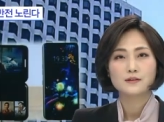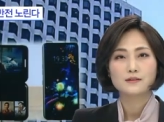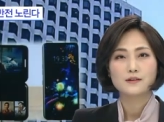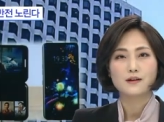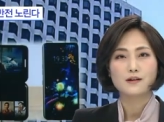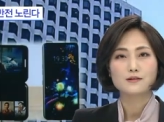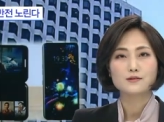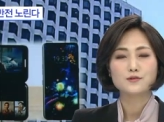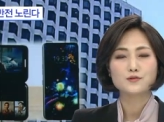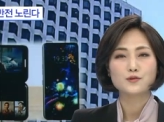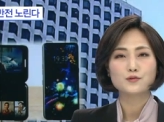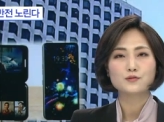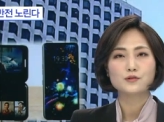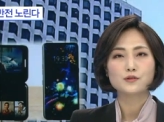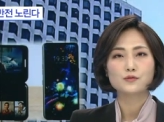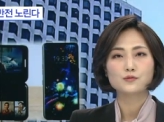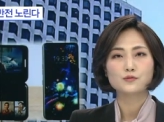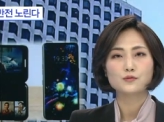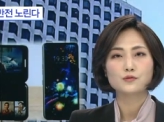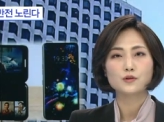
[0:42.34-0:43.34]
네,
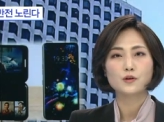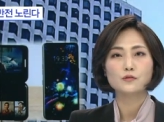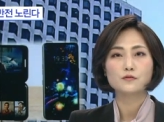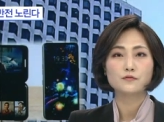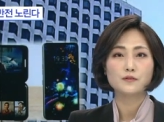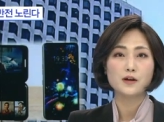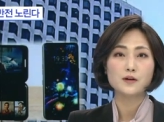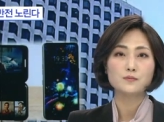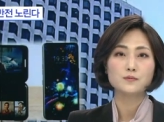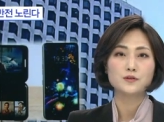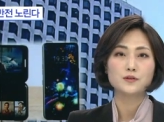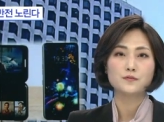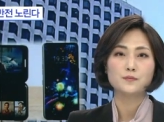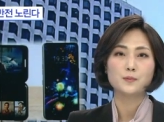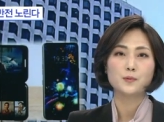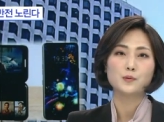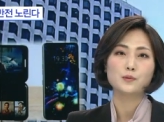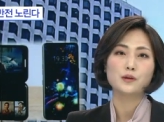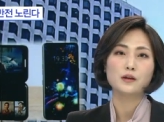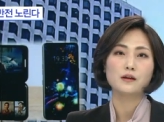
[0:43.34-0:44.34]
LG전자도 첫 5G
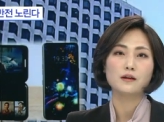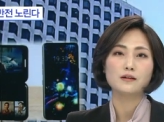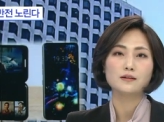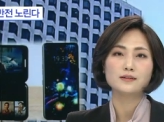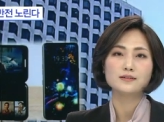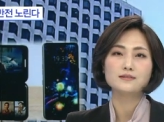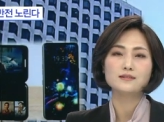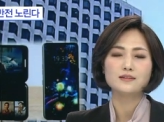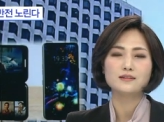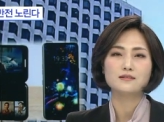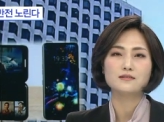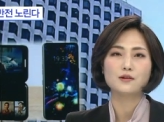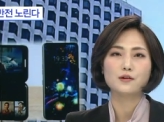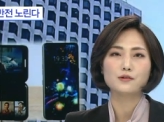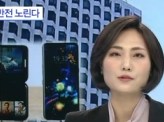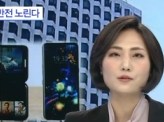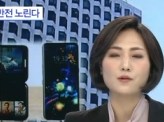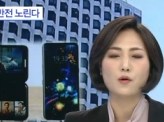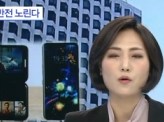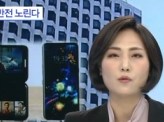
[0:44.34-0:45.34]
폰에 큰 기대를
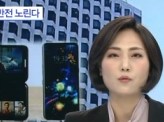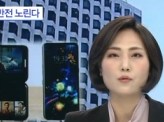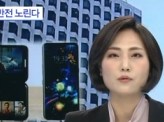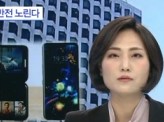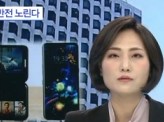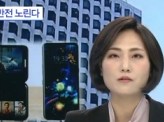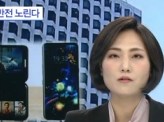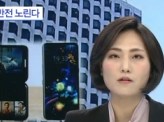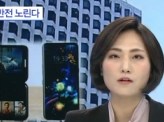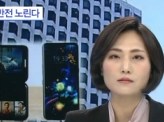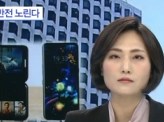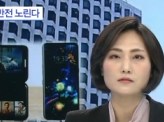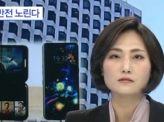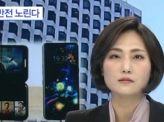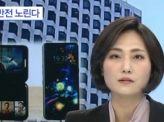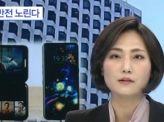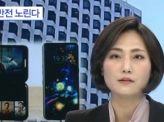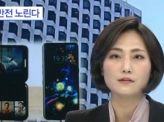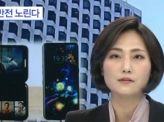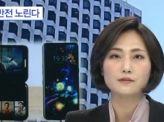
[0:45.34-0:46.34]
걸고 있는 것
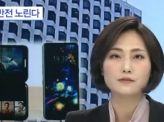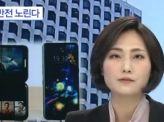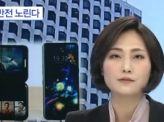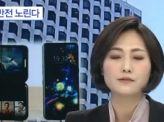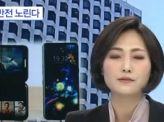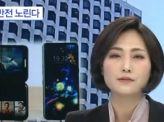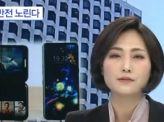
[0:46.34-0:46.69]
같은데요.